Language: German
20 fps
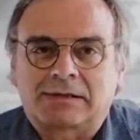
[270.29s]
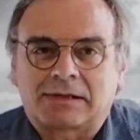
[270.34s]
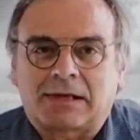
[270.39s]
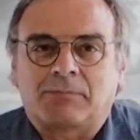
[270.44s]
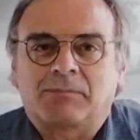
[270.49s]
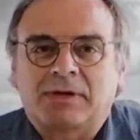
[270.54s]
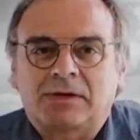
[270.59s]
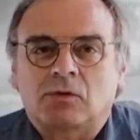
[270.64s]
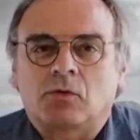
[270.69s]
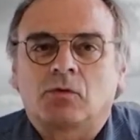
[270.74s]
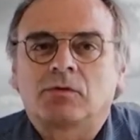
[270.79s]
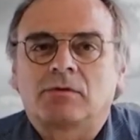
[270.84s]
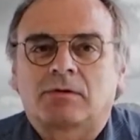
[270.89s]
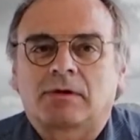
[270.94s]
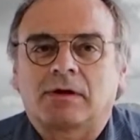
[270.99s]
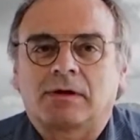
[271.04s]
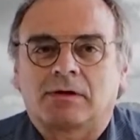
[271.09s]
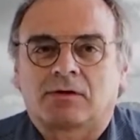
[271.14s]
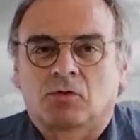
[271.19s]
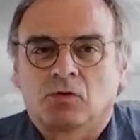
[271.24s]
damit
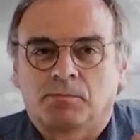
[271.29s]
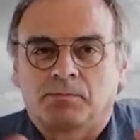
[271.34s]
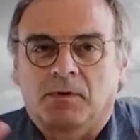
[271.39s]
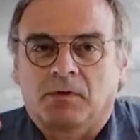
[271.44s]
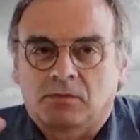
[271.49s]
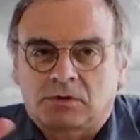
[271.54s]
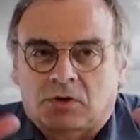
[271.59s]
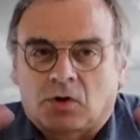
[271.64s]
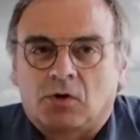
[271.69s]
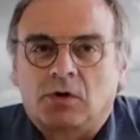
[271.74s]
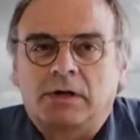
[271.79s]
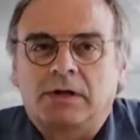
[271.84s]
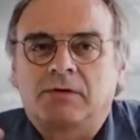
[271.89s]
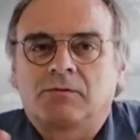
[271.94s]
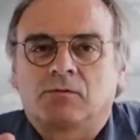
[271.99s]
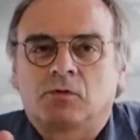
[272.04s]
unsere super tolle,